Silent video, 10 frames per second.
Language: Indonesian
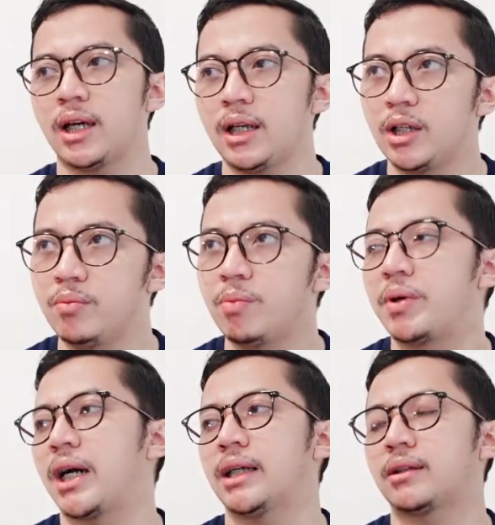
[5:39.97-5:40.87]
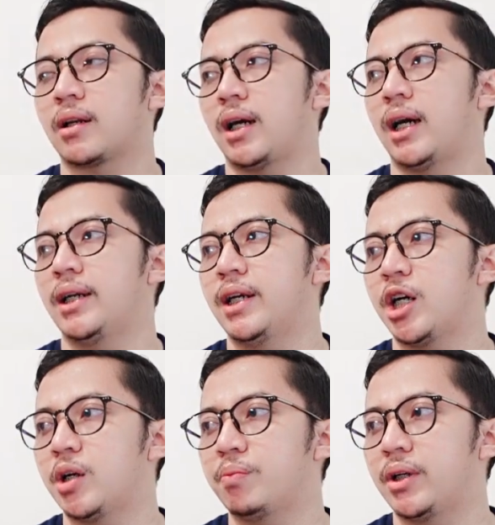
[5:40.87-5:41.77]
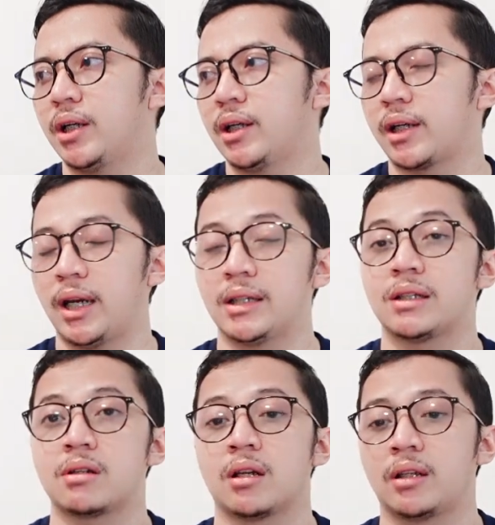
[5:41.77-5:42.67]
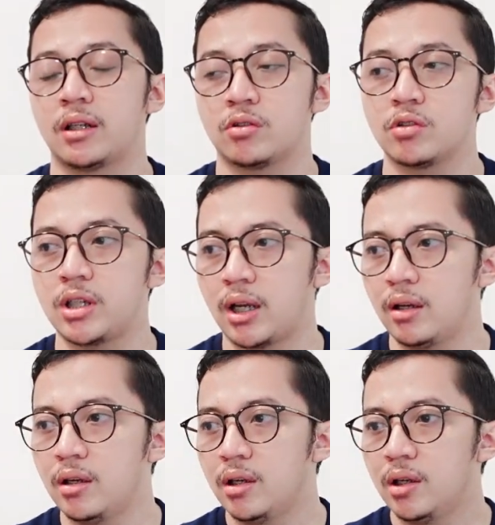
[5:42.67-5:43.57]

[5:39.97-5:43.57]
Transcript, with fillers: kita lebih peka terhadap eh, realitas-realitas sosial.